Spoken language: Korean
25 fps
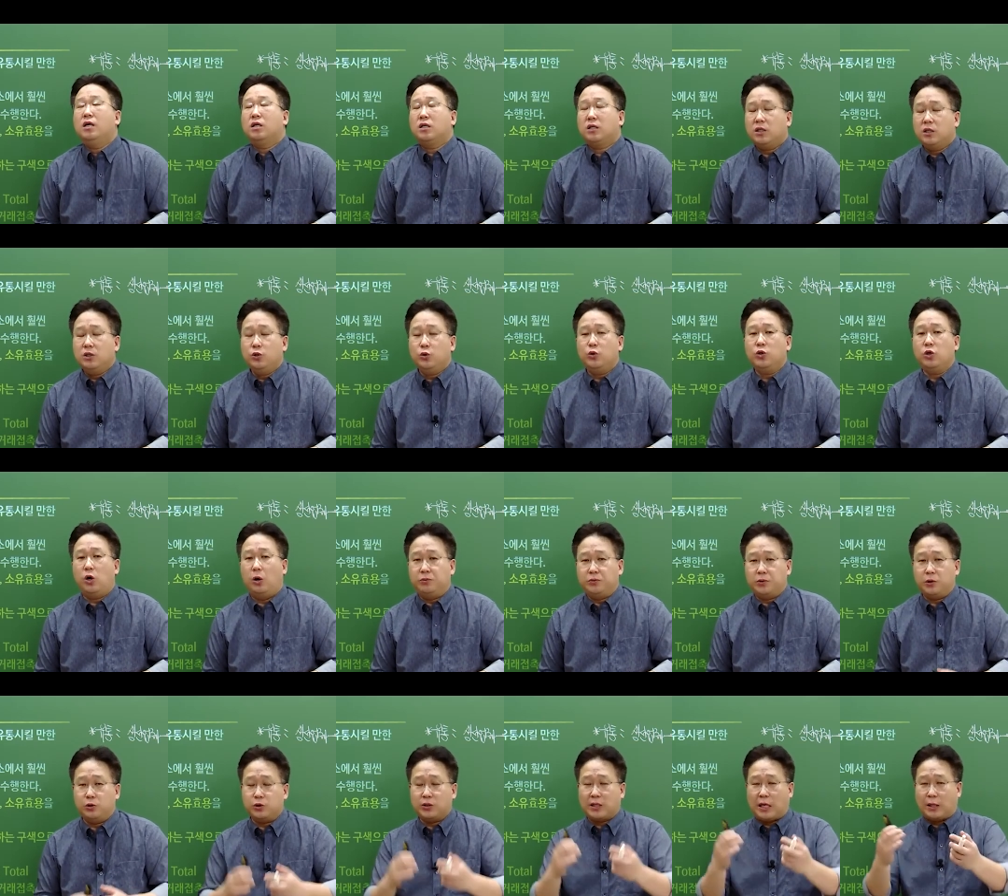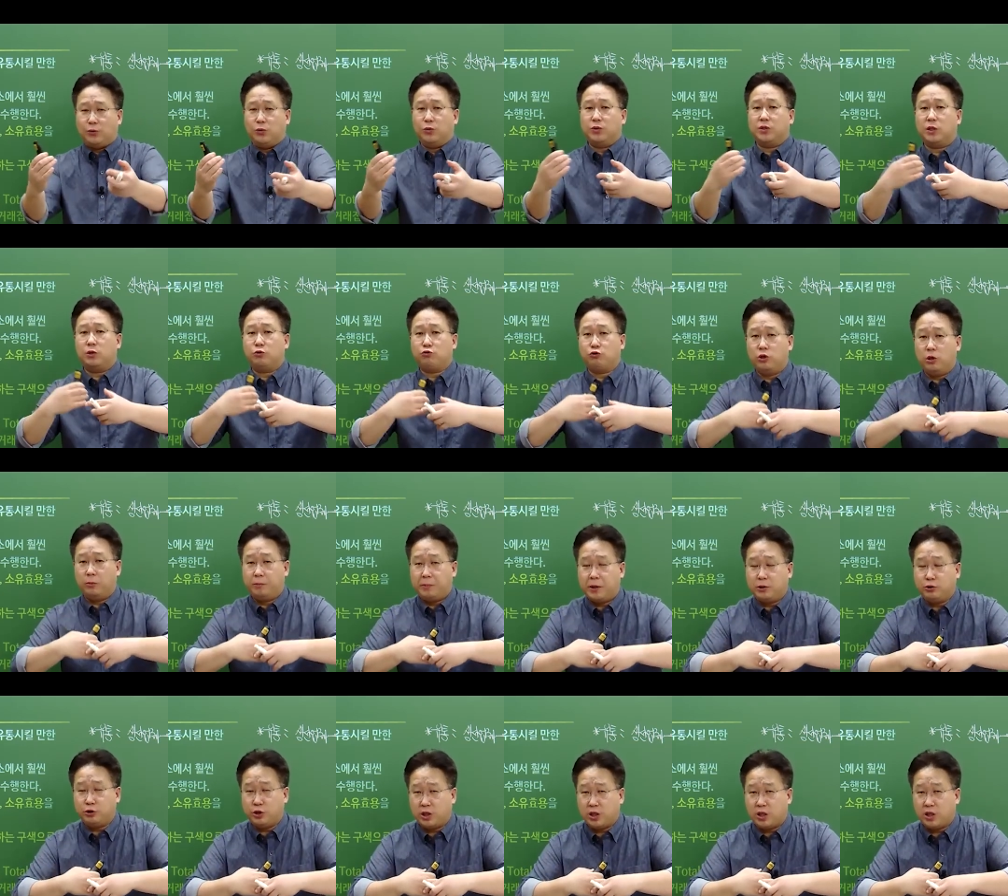큰 돈이 없어도 자동차를
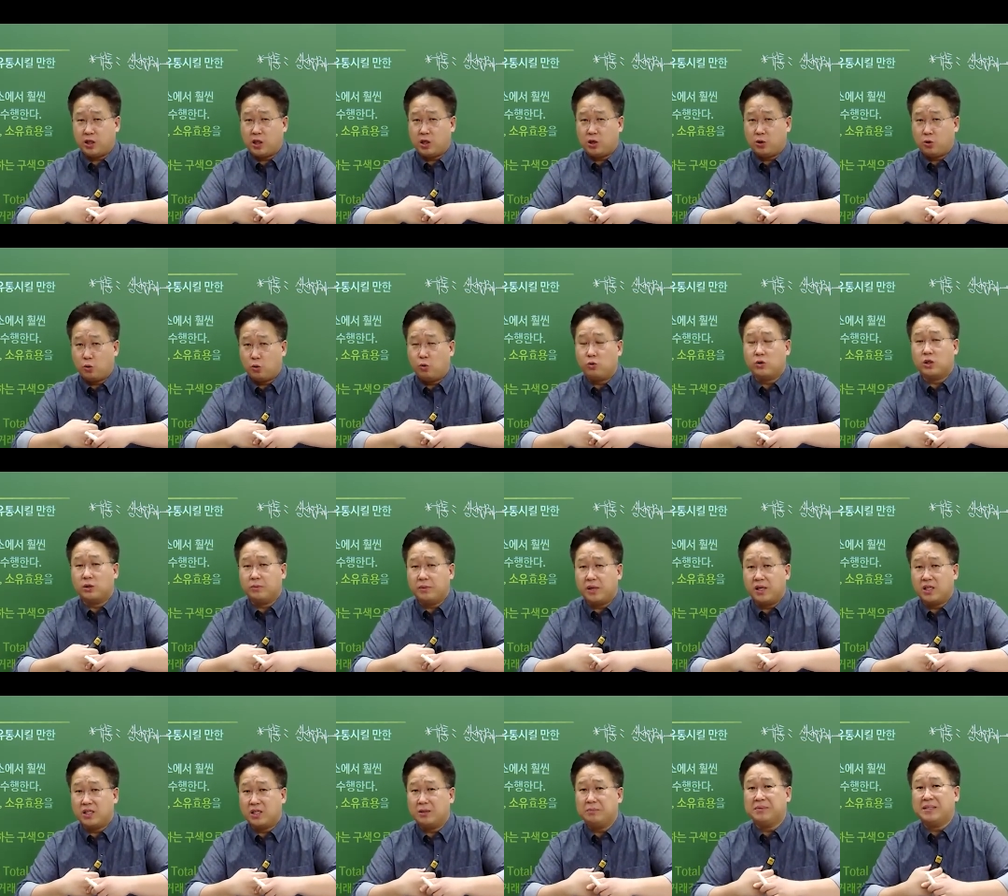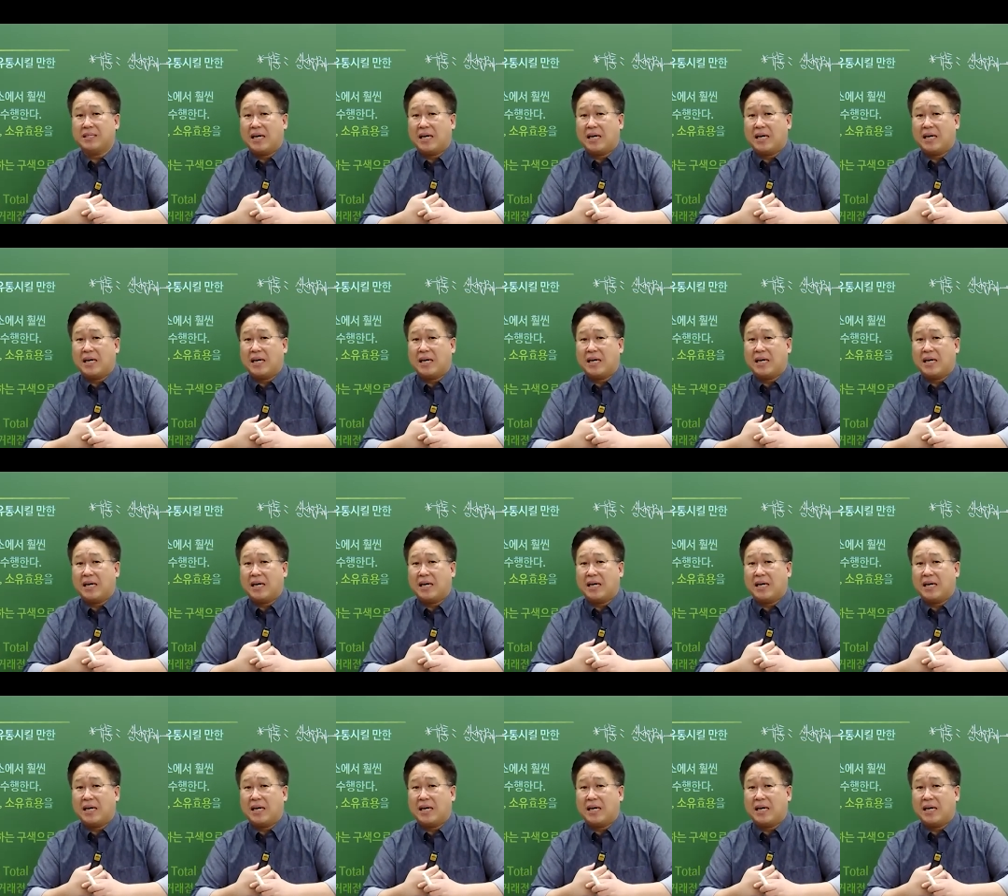구입할 수 있게 되는 거고 그만큼